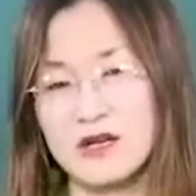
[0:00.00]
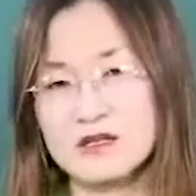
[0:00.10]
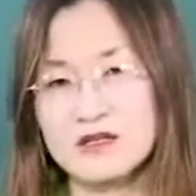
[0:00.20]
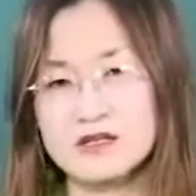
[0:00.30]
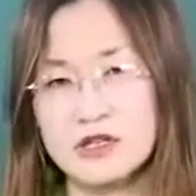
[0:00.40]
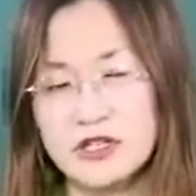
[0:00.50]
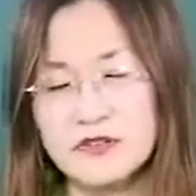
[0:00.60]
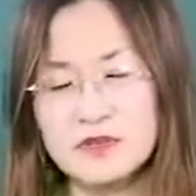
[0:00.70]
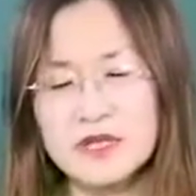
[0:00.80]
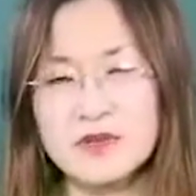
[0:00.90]
그래서 E
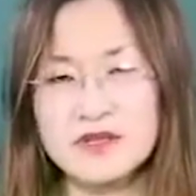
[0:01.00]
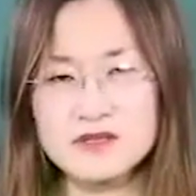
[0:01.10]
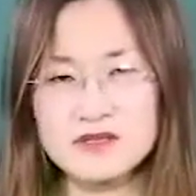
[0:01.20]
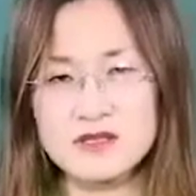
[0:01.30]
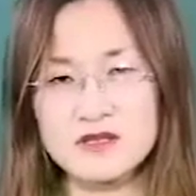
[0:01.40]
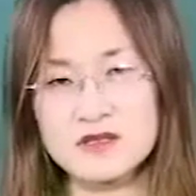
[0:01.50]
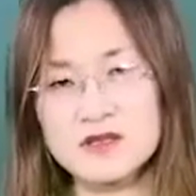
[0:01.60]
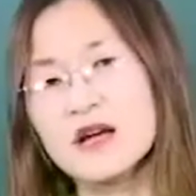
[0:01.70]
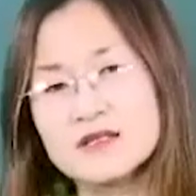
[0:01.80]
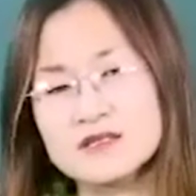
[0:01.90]
플랫 메이저 스케일은
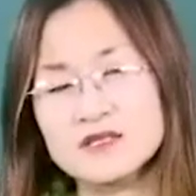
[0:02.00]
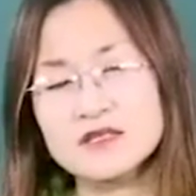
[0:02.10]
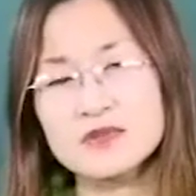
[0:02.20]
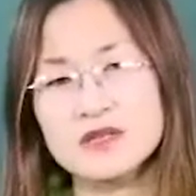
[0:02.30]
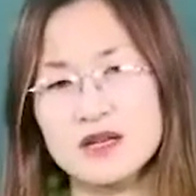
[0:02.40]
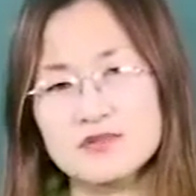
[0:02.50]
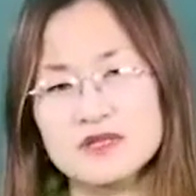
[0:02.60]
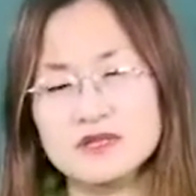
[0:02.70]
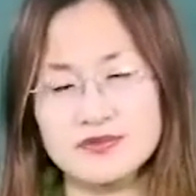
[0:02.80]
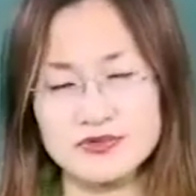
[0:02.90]
시, 미, 라의
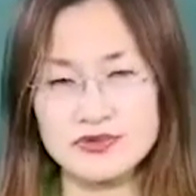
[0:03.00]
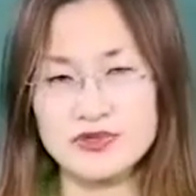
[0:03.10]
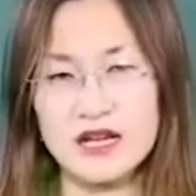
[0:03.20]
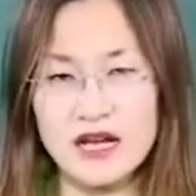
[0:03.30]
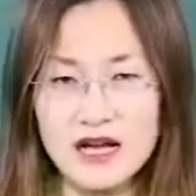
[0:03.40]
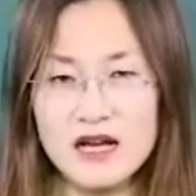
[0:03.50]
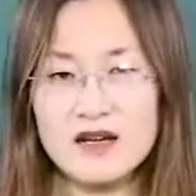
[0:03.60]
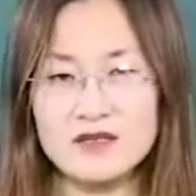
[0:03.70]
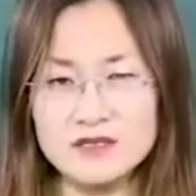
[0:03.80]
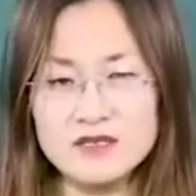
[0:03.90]
플랫이 붙는구나.
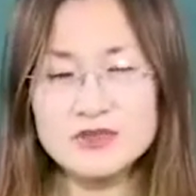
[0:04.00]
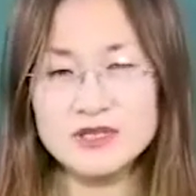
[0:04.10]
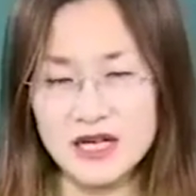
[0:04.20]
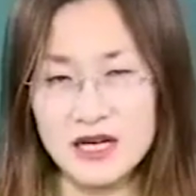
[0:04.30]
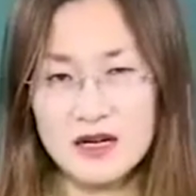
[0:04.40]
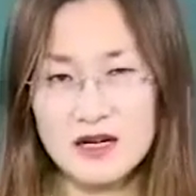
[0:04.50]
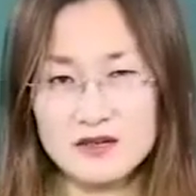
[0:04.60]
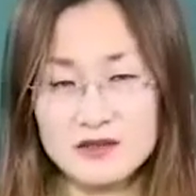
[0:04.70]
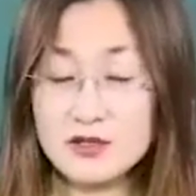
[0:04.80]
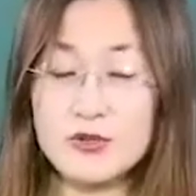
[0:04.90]
아하, 시, 미, 라.
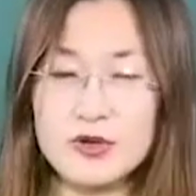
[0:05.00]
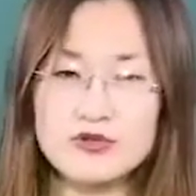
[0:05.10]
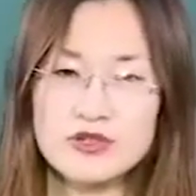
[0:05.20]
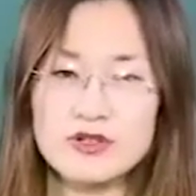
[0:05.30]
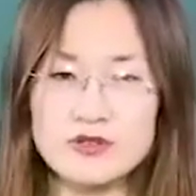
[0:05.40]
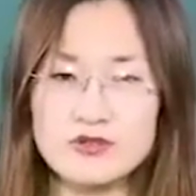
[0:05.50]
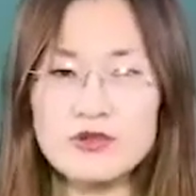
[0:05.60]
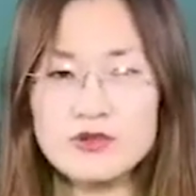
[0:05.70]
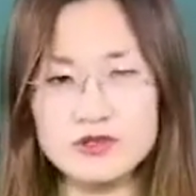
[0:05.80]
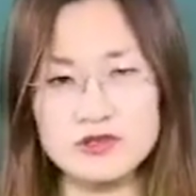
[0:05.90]
이렇게도 외우셔야
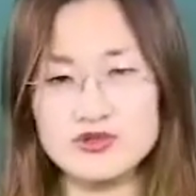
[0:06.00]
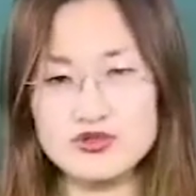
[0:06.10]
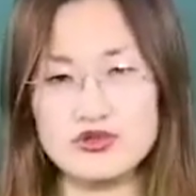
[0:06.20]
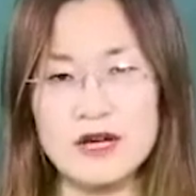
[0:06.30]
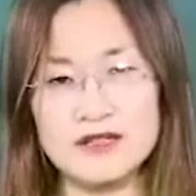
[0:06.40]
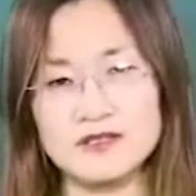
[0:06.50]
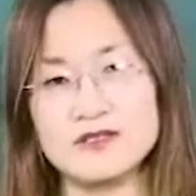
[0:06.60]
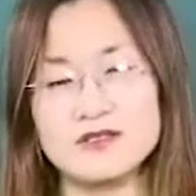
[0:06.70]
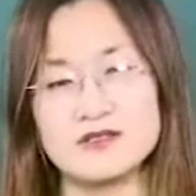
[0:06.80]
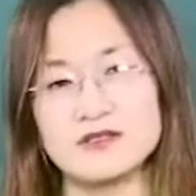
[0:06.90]
되고 그릴 줄도 아셔야
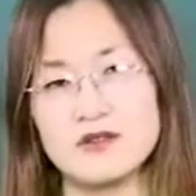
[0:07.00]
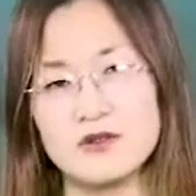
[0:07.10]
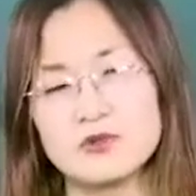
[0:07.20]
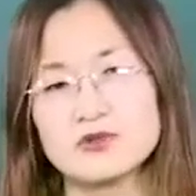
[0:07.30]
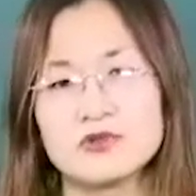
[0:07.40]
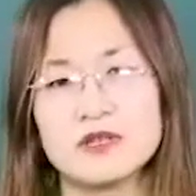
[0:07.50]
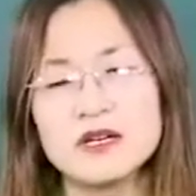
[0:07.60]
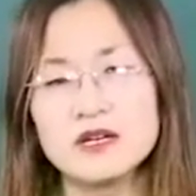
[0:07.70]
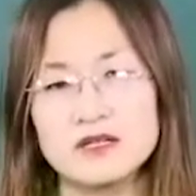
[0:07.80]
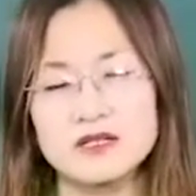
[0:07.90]
되겠죠. 5선에,
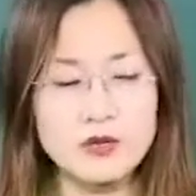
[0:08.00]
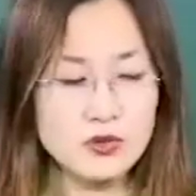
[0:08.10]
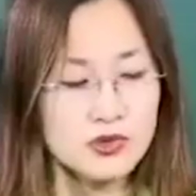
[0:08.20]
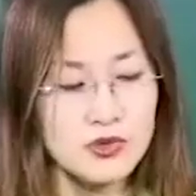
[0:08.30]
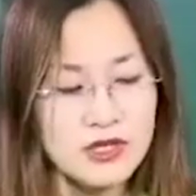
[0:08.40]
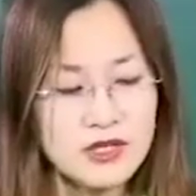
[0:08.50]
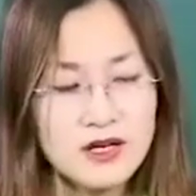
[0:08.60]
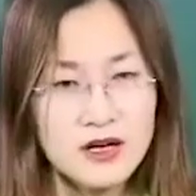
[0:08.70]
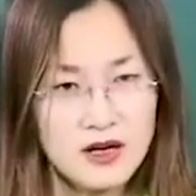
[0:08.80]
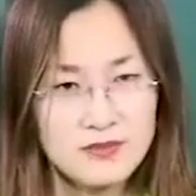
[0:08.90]
그다음에 5선에
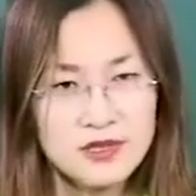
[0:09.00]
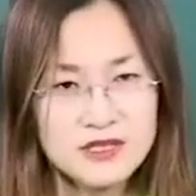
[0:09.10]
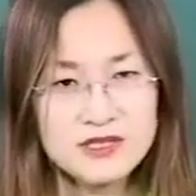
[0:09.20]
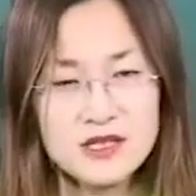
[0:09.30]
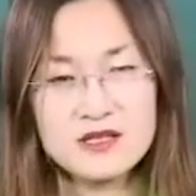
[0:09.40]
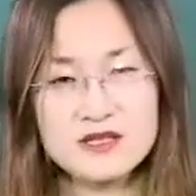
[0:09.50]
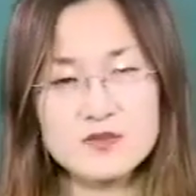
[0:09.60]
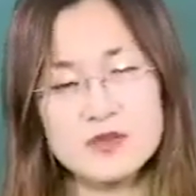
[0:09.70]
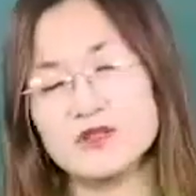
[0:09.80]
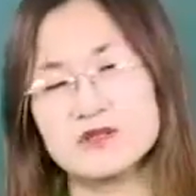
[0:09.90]
플랫이 3개
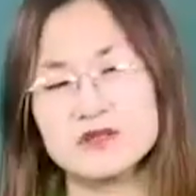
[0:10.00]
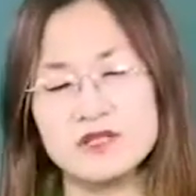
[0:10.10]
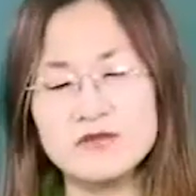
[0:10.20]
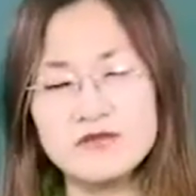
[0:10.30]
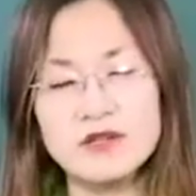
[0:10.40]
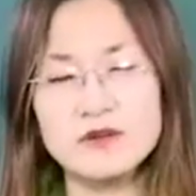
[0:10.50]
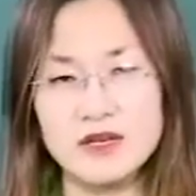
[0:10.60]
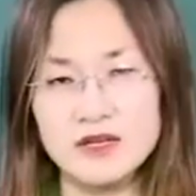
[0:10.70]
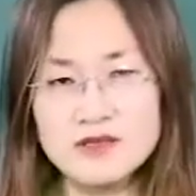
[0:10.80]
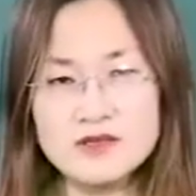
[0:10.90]
있으면 이것은 E 플랫
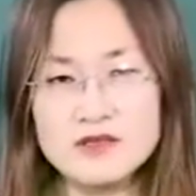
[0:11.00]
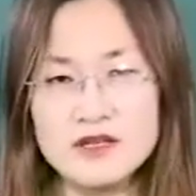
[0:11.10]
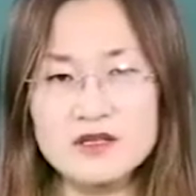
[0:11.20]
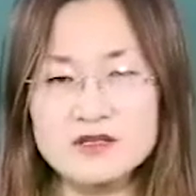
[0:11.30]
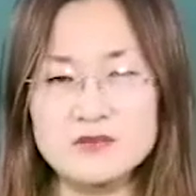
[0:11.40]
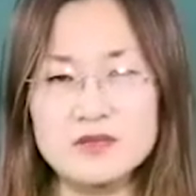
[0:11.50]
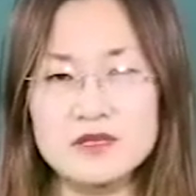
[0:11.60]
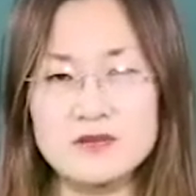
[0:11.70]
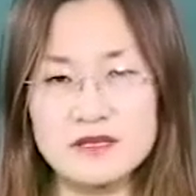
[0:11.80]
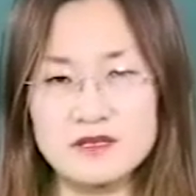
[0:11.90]
메이저 스케일의 지배를
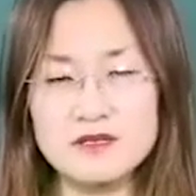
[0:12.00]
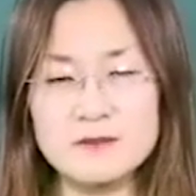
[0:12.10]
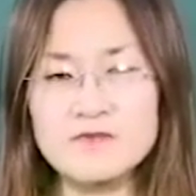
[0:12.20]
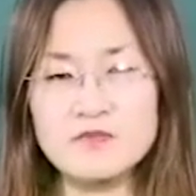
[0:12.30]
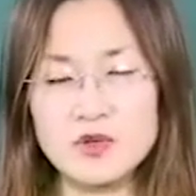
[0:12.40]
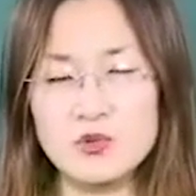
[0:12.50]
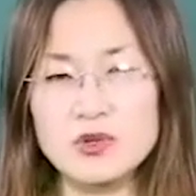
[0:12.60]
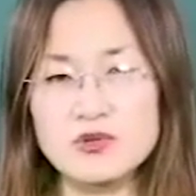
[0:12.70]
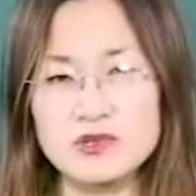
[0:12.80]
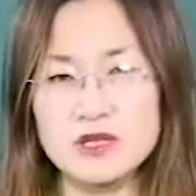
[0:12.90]
받는
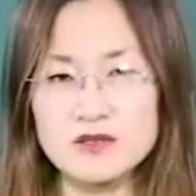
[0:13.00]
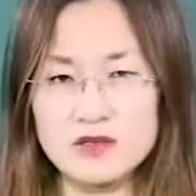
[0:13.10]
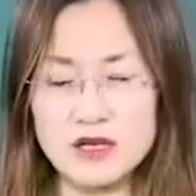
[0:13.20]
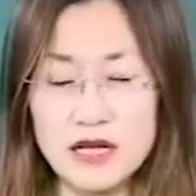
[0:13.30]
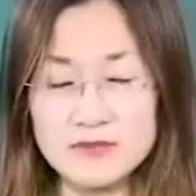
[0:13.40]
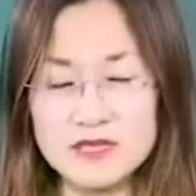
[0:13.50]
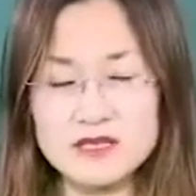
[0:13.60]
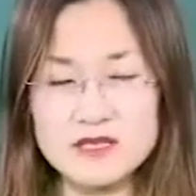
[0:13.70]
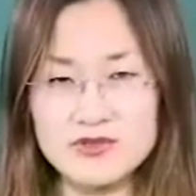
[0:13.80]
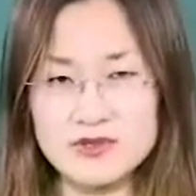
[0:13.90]
곡이구나. 이렇게
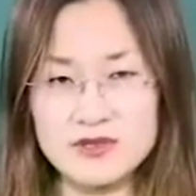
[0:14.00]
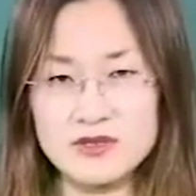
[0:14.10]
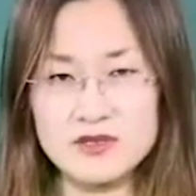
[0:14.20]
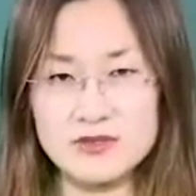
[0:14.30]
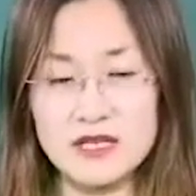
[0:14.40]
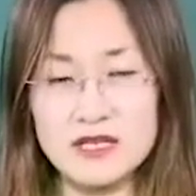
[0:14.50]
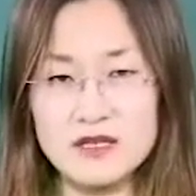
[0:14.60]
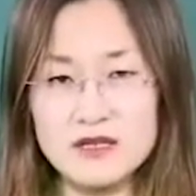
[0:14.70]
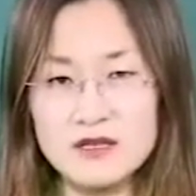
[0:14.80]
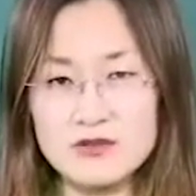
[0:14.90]
감지하실 수 있어야 됩니다.
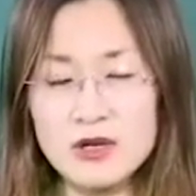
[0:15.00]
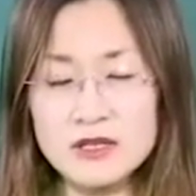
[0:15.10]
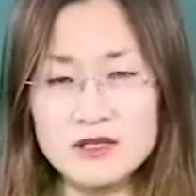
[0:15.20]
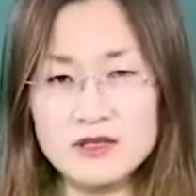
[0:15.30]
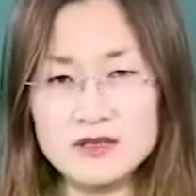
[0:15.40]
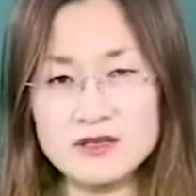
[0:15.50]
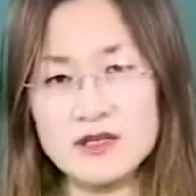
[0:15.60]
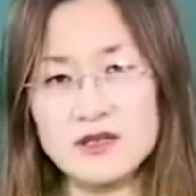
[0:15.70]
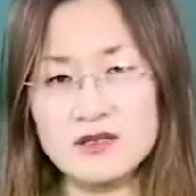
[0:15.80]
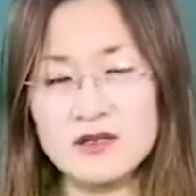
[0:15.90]
또한 이
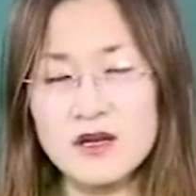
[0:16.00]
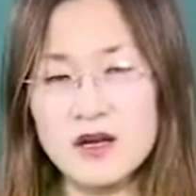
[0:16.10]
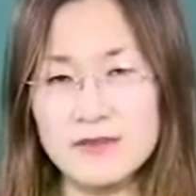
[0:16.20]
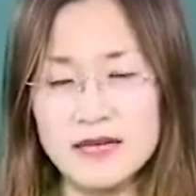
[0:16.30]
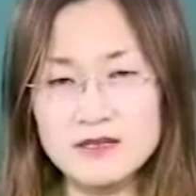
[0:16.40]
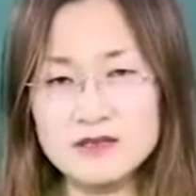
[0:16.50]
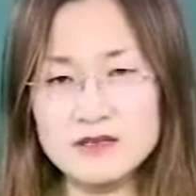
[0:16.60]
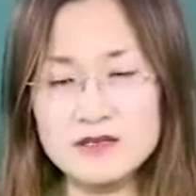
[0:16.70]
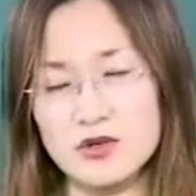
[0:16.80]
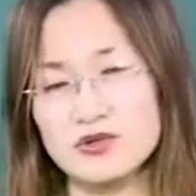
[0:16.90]
스케일을
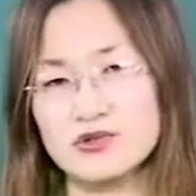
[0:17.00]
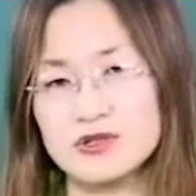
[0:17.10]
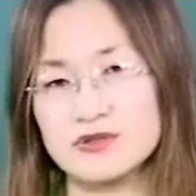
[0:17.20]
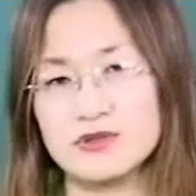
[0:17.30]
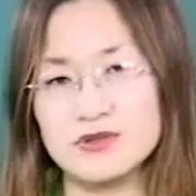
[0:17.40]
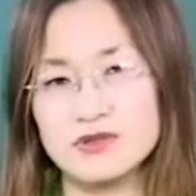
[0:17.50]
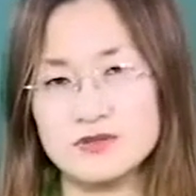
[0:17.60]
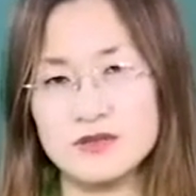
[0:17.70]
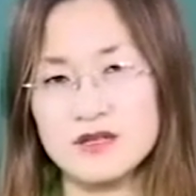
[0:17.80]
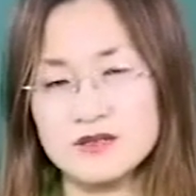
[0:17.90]
반드시 12키로
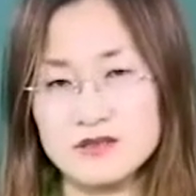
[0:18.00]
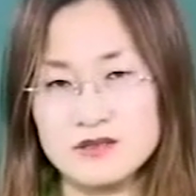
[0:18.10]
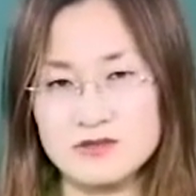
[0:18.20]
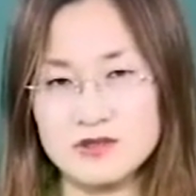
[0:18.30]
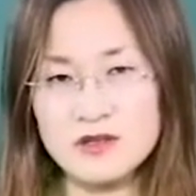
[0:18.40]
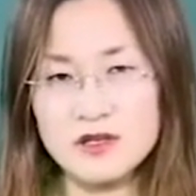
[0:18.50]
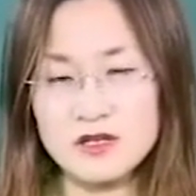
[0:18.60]
연습을 하셔야 되고요.